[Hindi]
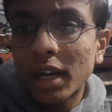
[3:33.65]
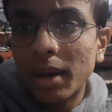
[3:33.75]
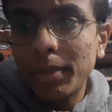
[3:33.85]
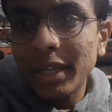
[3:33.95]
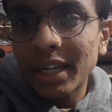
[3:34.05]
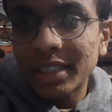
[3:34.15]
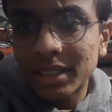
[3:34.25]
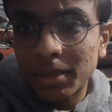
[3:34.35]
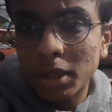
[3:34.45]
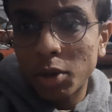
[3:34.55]
अभी का
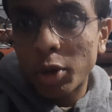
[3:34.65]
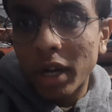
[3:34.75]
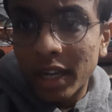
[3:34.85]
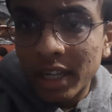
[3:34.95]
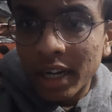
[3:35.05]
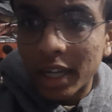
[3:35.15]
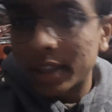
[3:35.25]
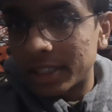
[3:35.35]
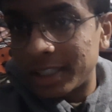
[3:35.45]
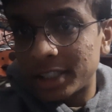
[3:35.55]
समय हो रहा है
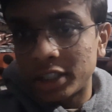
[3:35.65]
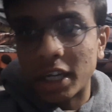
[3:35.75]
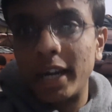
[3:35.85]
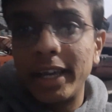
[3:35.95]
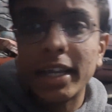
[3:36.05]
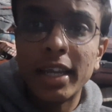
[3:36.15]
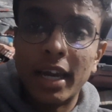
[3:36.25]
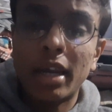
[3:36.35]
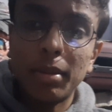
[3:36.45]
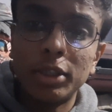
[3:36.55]
रात के साढ़े
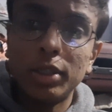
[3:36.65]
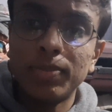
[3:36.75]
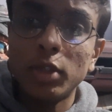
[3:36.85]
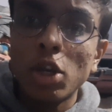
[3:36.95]
ग्यारह बजे